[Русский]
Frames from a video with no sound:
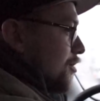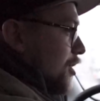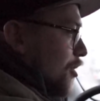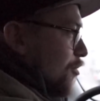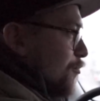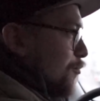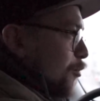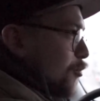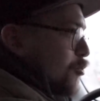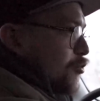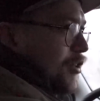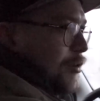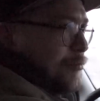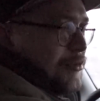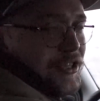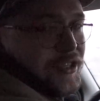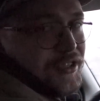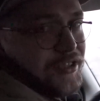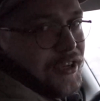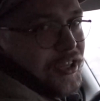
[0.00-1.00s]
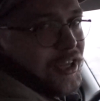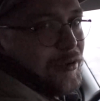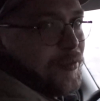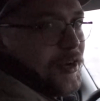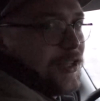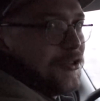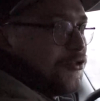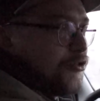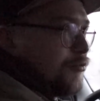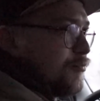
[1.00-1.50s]
Слава богу, что там есть
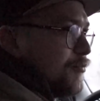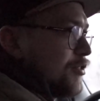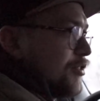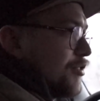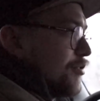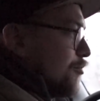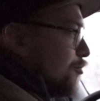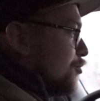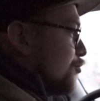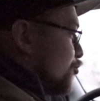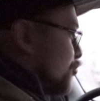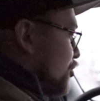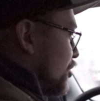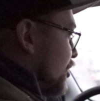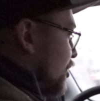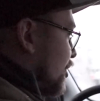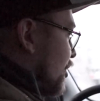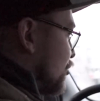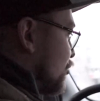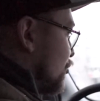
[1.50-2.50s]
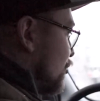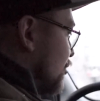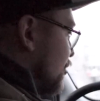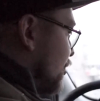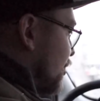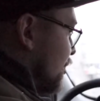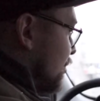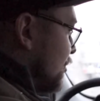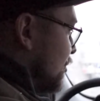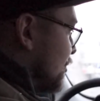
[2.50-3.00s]
стеклоподъемники. То есть уже хорошо. И